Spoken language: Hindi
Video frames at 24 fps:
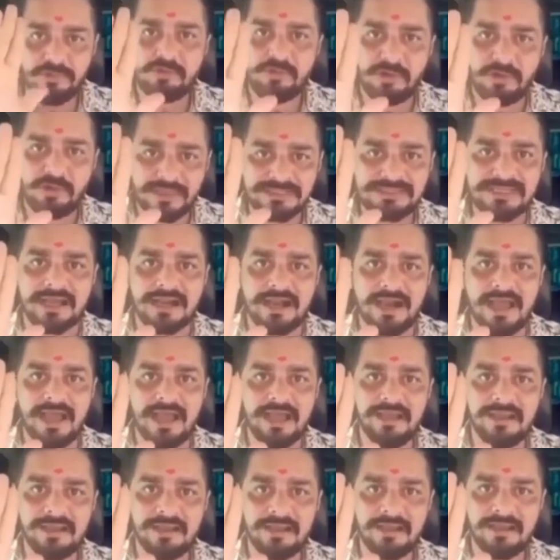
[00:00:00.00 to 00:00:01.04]
तो रुको
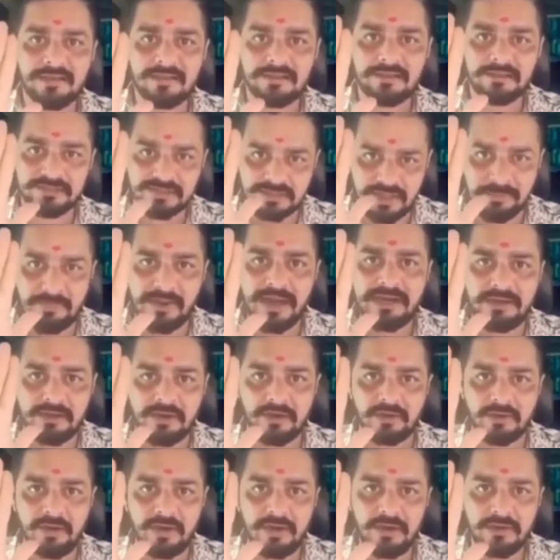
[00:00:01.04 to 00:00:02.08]
जरा
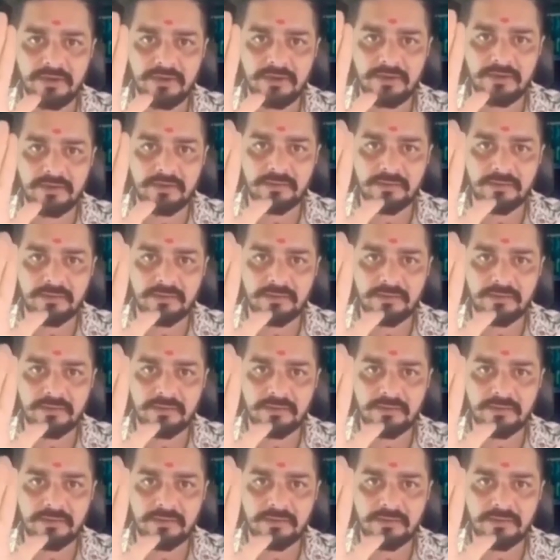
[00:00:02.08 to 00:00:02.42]
सबर करो